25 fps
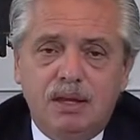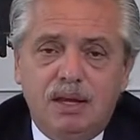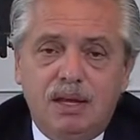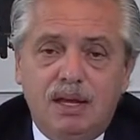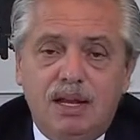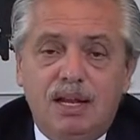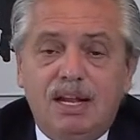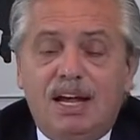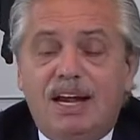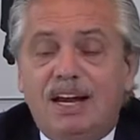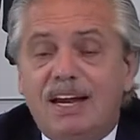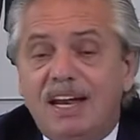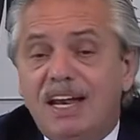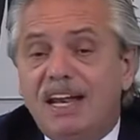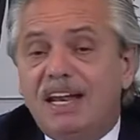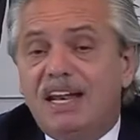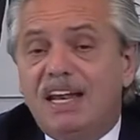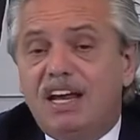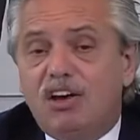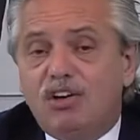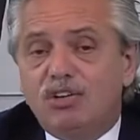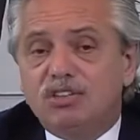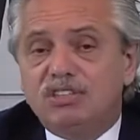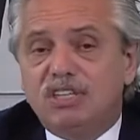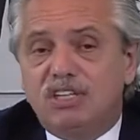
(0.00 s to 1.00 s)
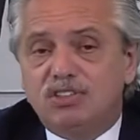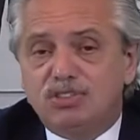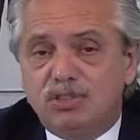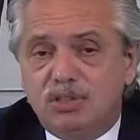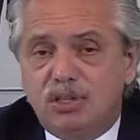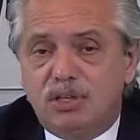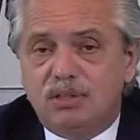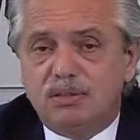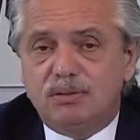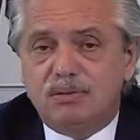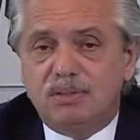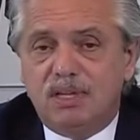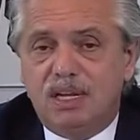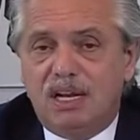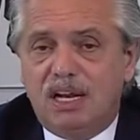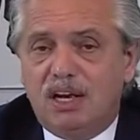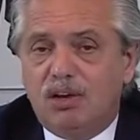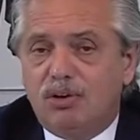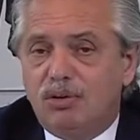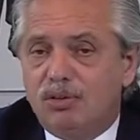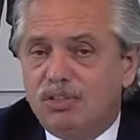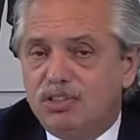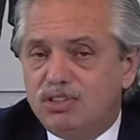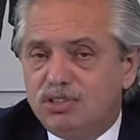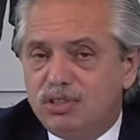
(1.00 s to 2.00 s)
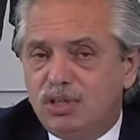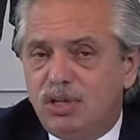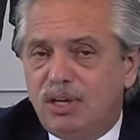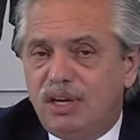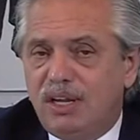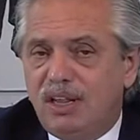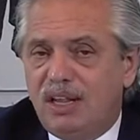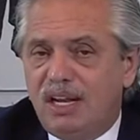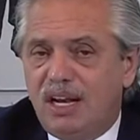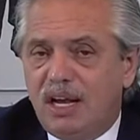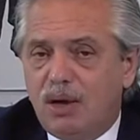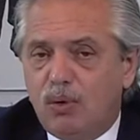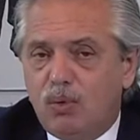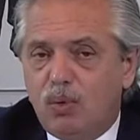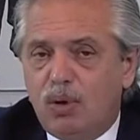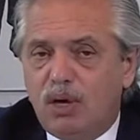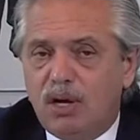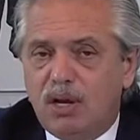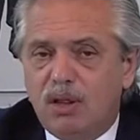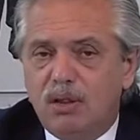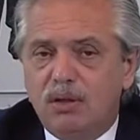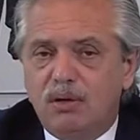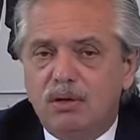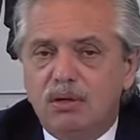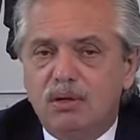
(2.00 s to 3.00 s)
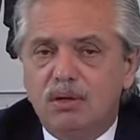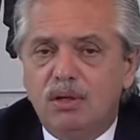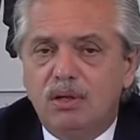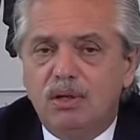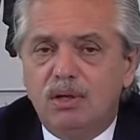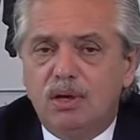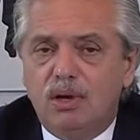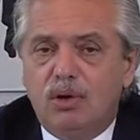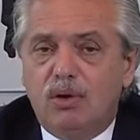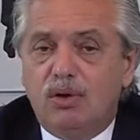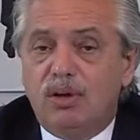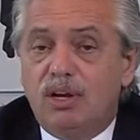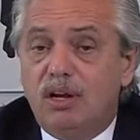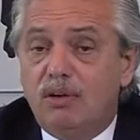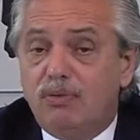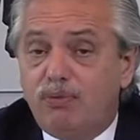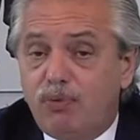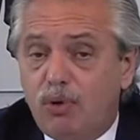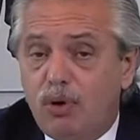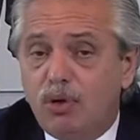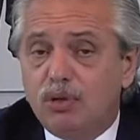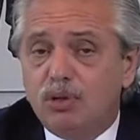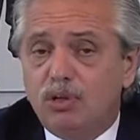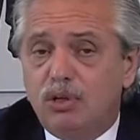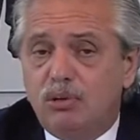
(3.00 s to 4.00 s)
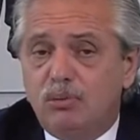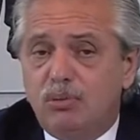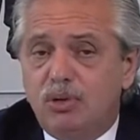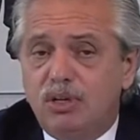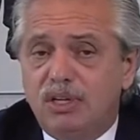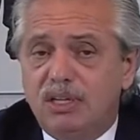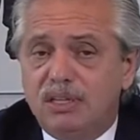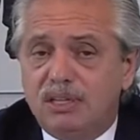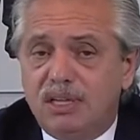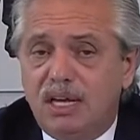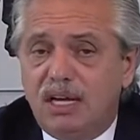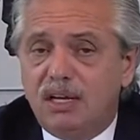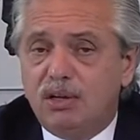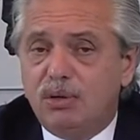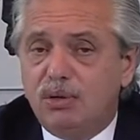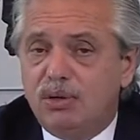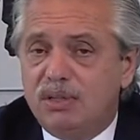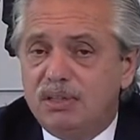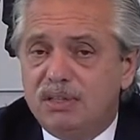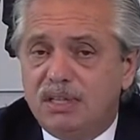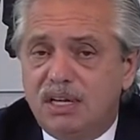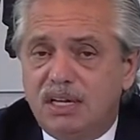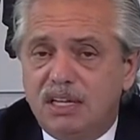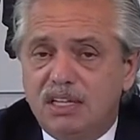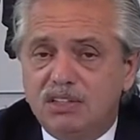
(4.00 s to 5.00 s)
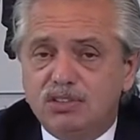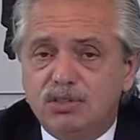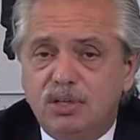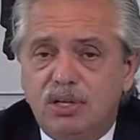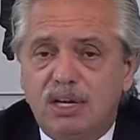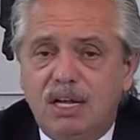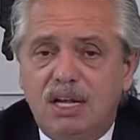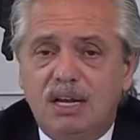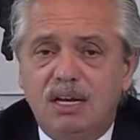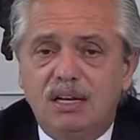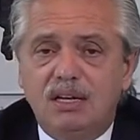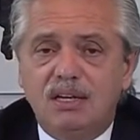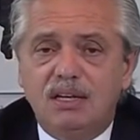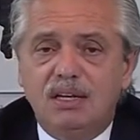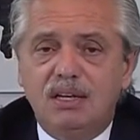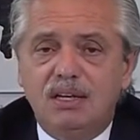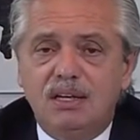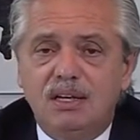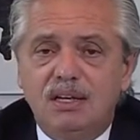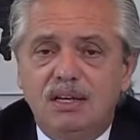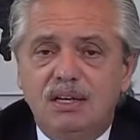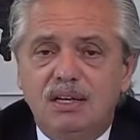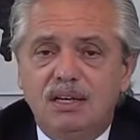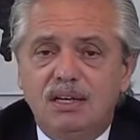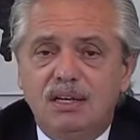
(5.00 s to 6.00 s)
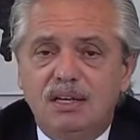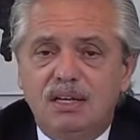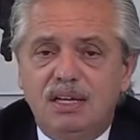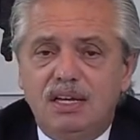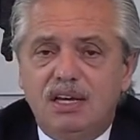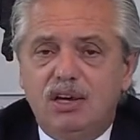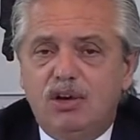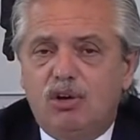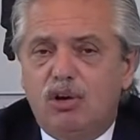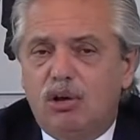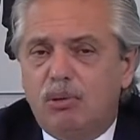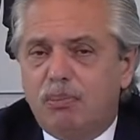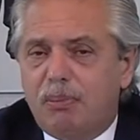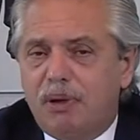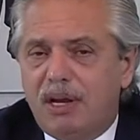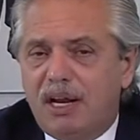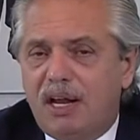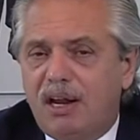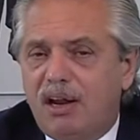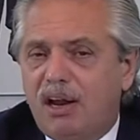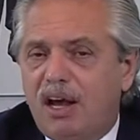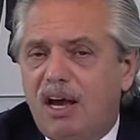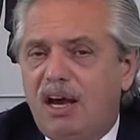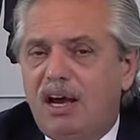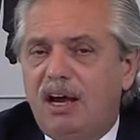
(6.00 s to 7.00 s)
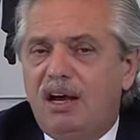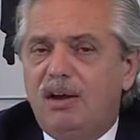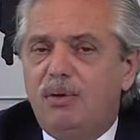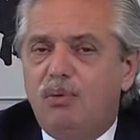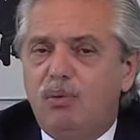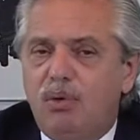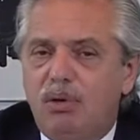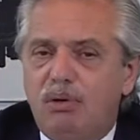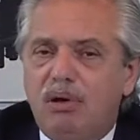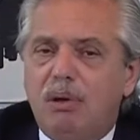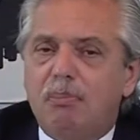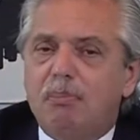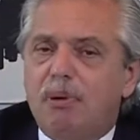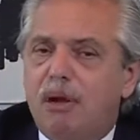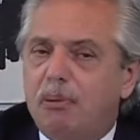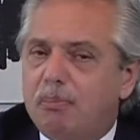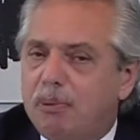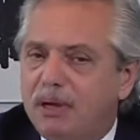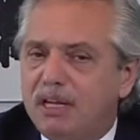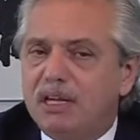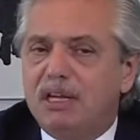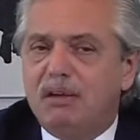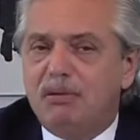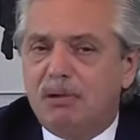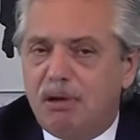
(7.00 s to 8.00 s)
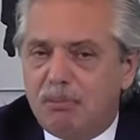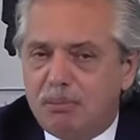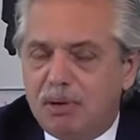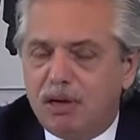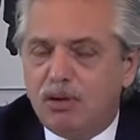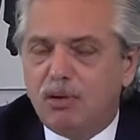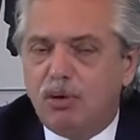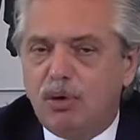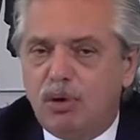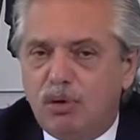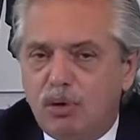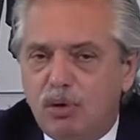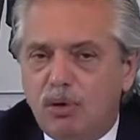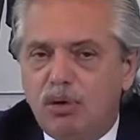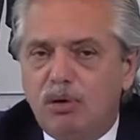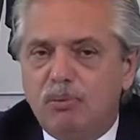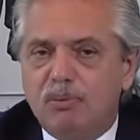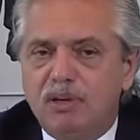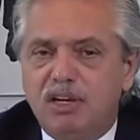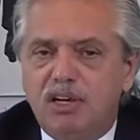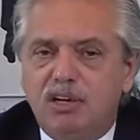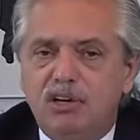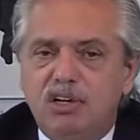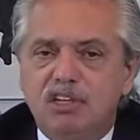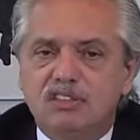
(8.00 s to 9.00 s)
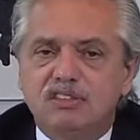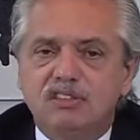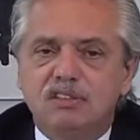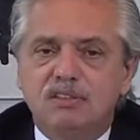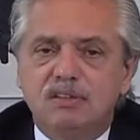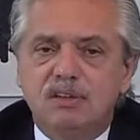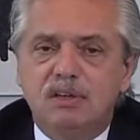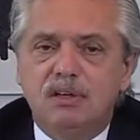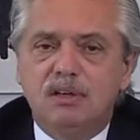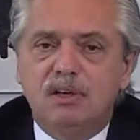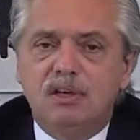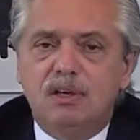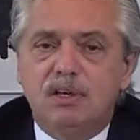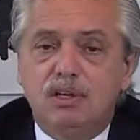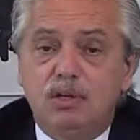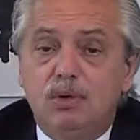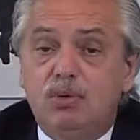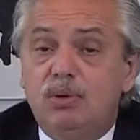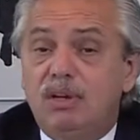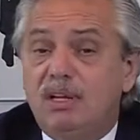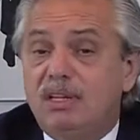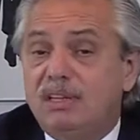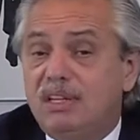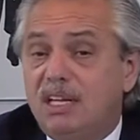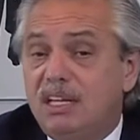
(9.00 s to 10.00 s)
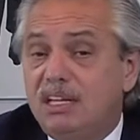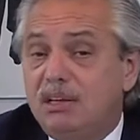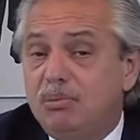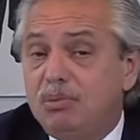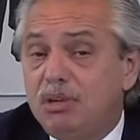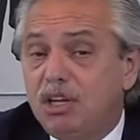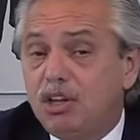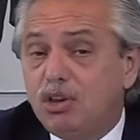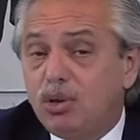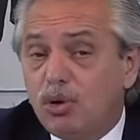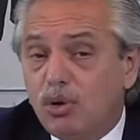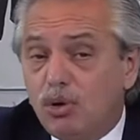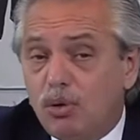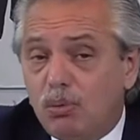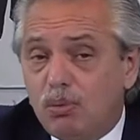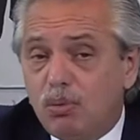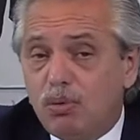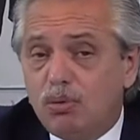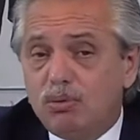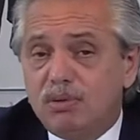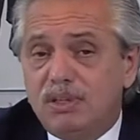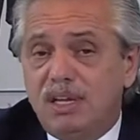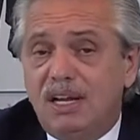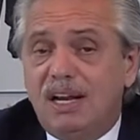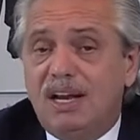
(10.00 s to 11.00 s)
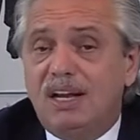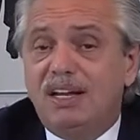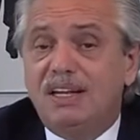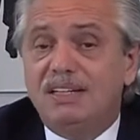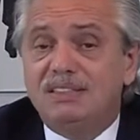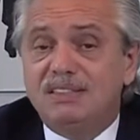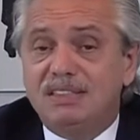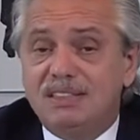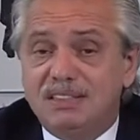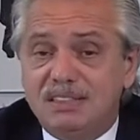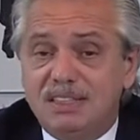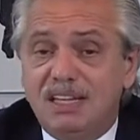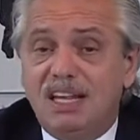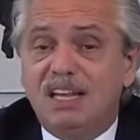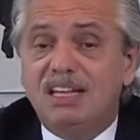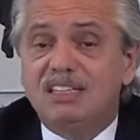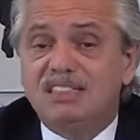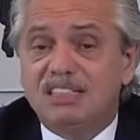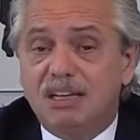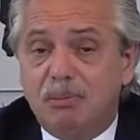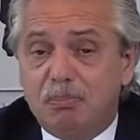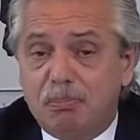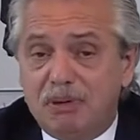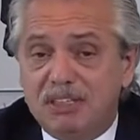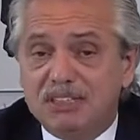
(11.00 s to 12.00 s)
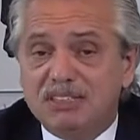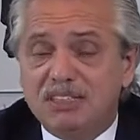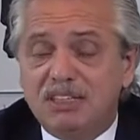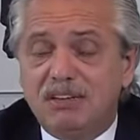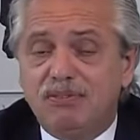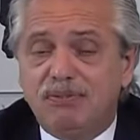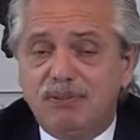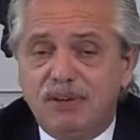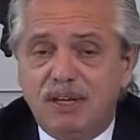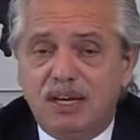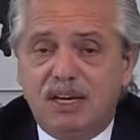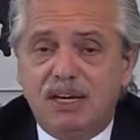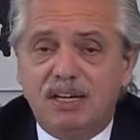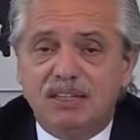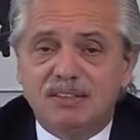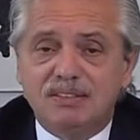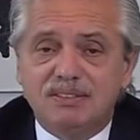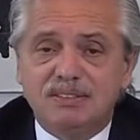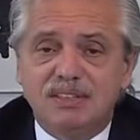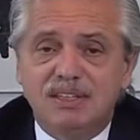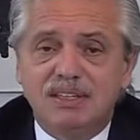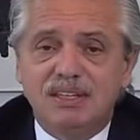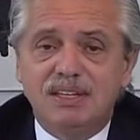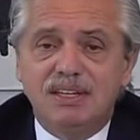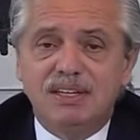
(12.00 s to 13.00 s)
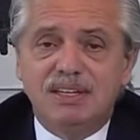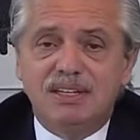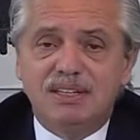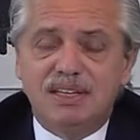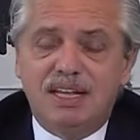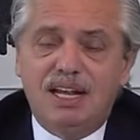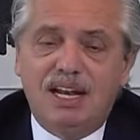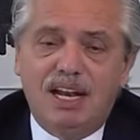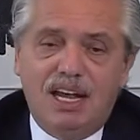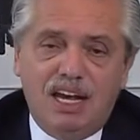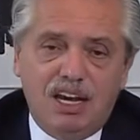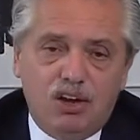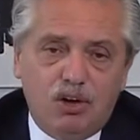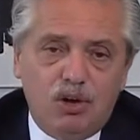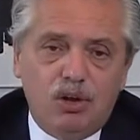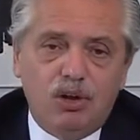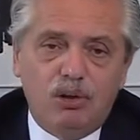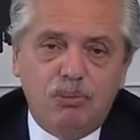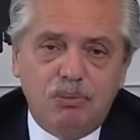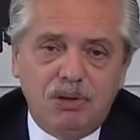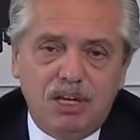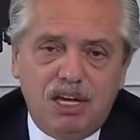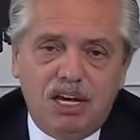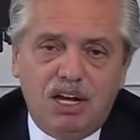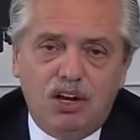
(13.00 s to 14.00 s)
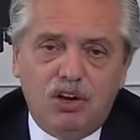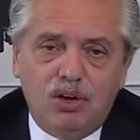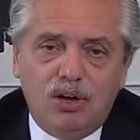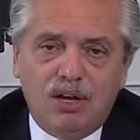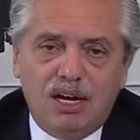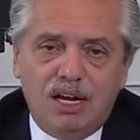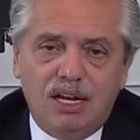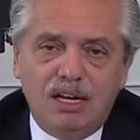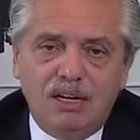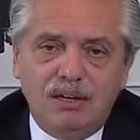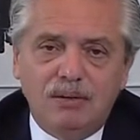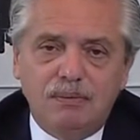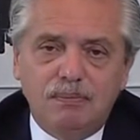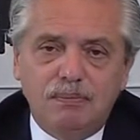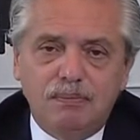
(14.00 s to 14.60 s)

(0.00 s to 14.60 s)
La renegociación de las condiciones del acuerdo con el Fondo Monetario Internacional incorporará nuevas perspectivas macroeconómicas y un entendimiento común de las necesidades específicas de la economía local.